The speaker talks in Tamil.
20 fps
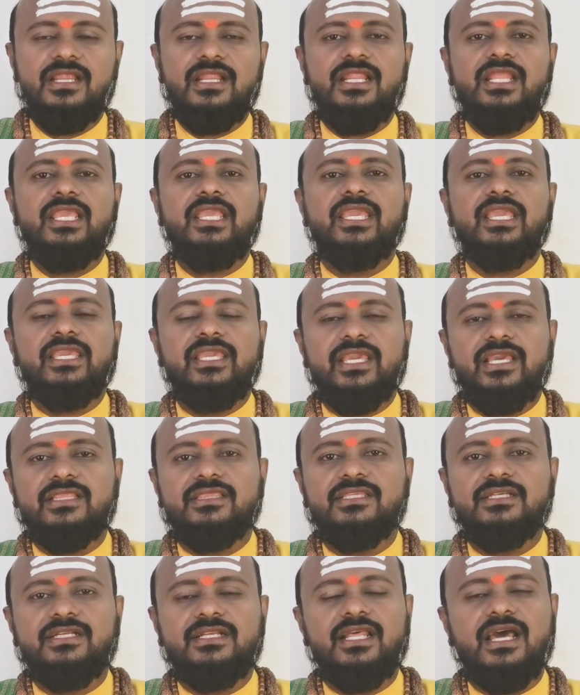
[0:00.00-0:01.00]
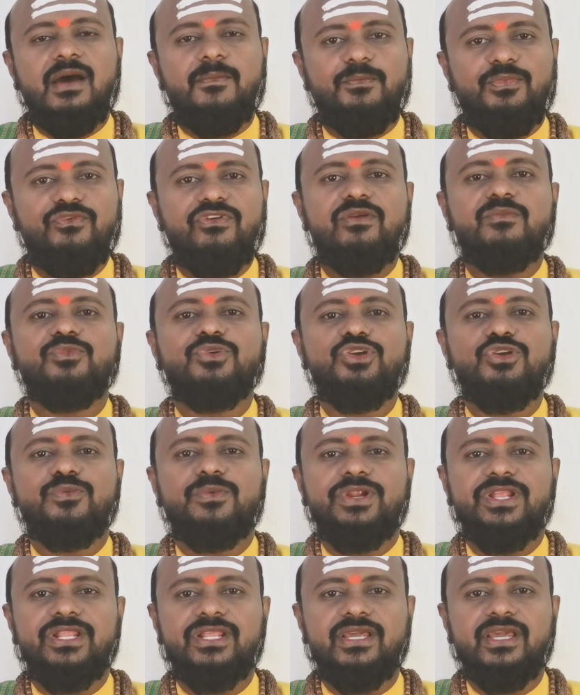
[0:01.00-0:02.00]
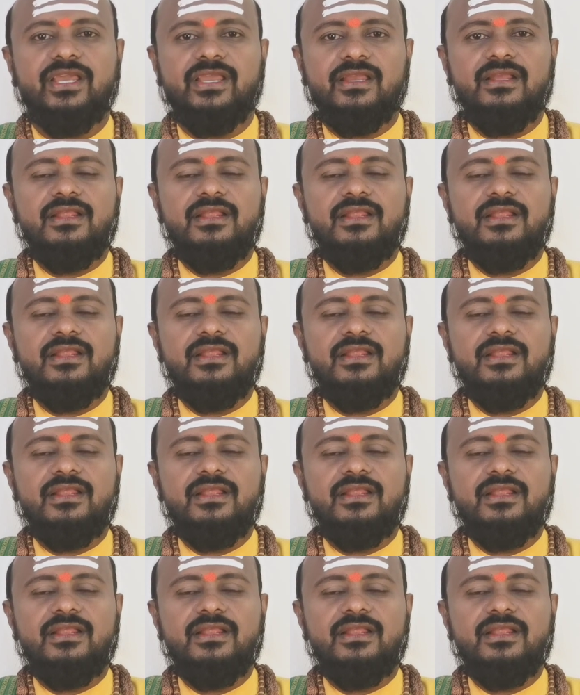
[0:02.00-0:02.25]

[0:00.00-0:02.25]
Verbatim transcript: நீங்கள் ஏற்றுக்கிட்டு அப்போவே முடிவு பண்ணிடுங்க